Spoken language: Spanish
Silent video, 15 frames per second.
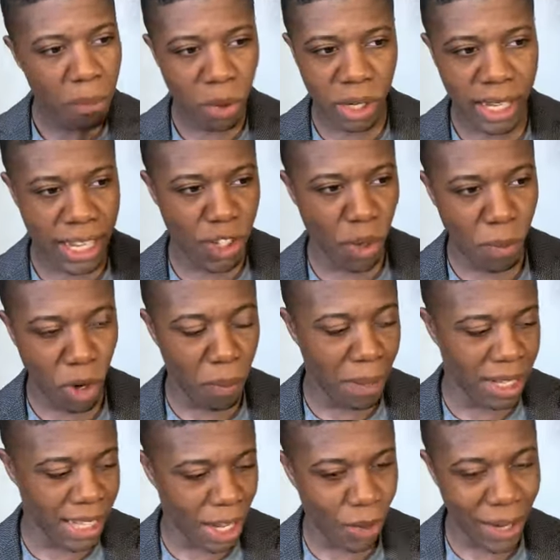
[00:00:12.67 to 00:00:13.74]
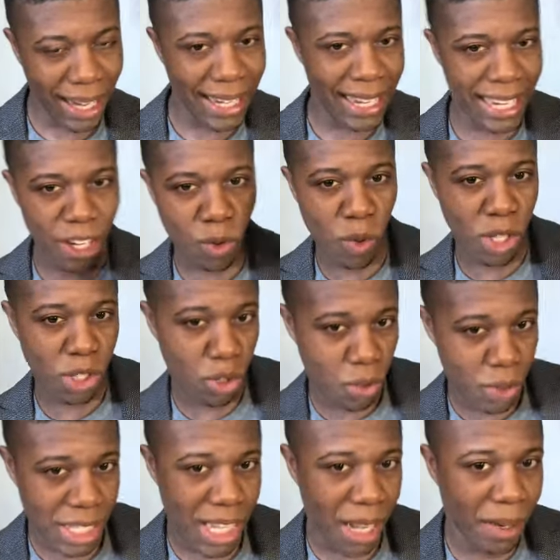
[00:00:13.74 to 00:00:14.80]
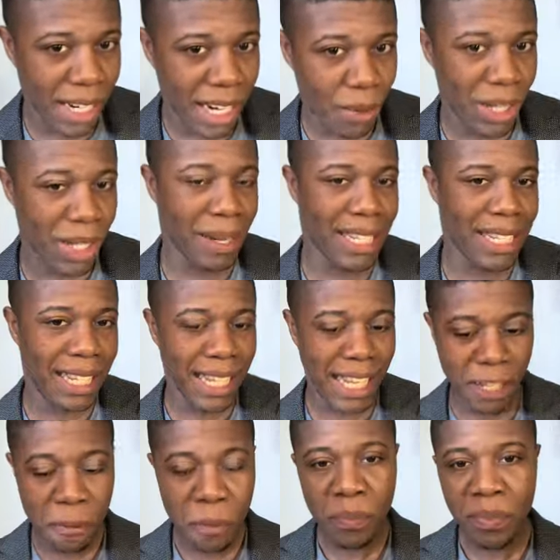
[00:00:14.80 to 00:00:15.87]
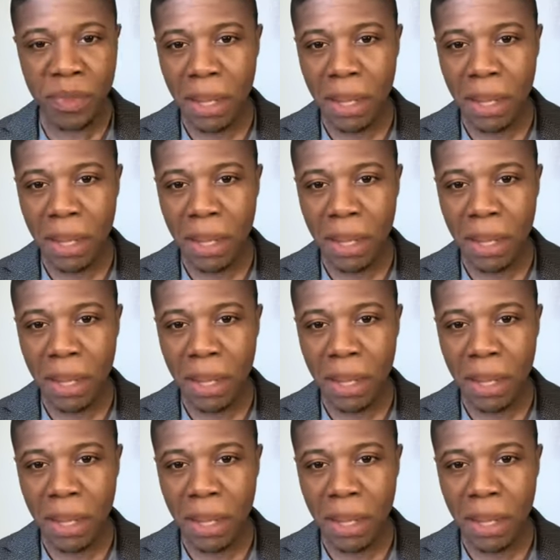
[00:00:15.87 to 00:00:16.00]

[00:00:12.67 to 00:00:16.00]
porque eso me lo mandaron a leer cuando yo estaba en la universidad,